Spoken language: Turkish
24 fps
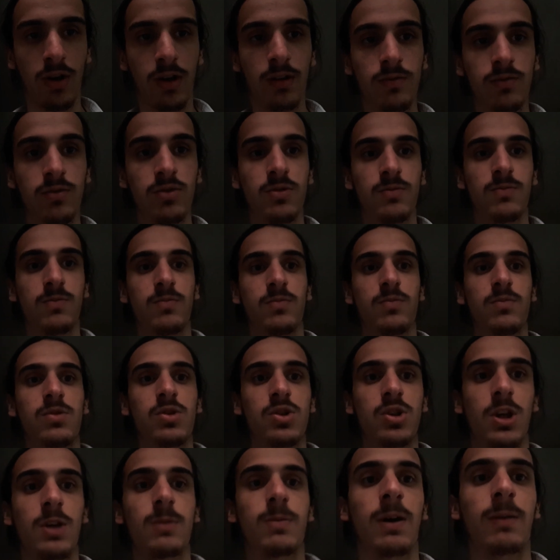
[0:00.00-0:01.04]
an
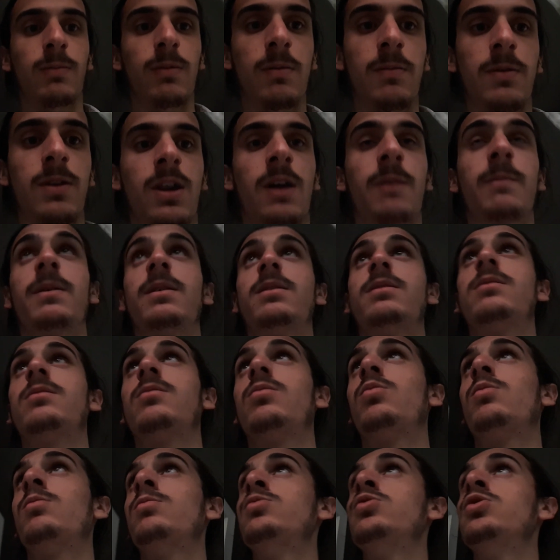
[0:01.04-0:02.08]
dışarı bakmama rağmen.
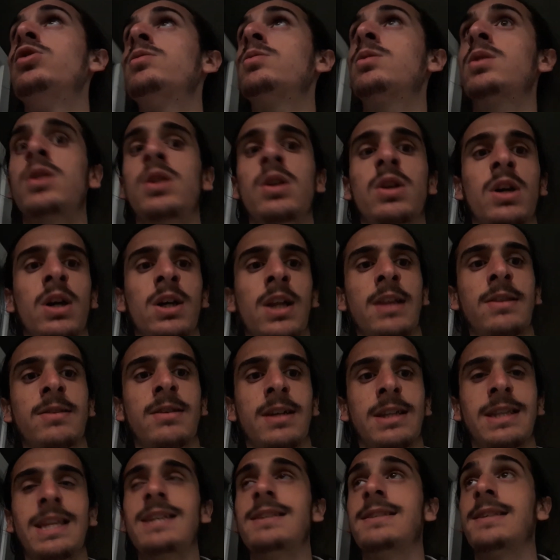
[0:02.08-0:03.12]
Onun niye bu kadar karanlık?
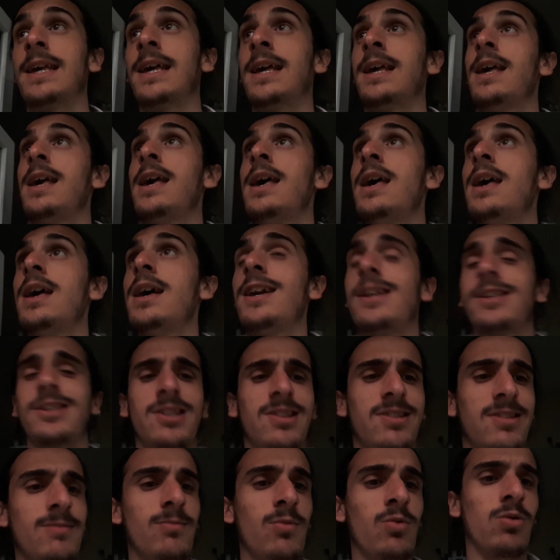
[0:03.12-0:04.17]
Neyse.
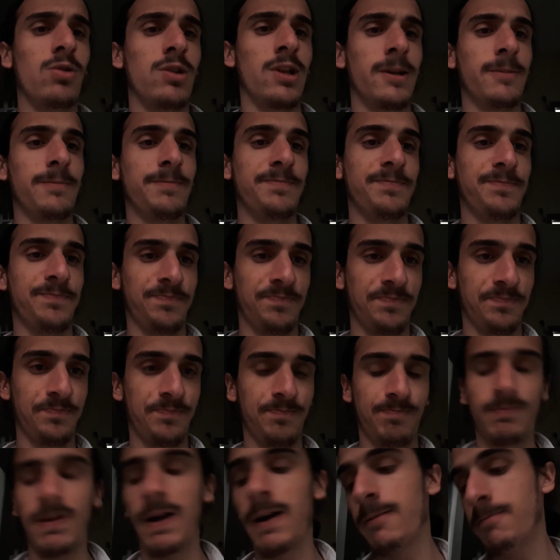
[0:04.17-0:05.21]
Gittim okula.
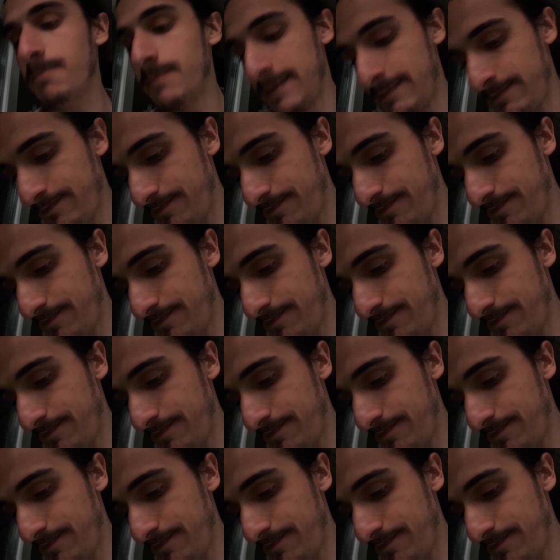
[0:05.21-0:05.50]
Tamam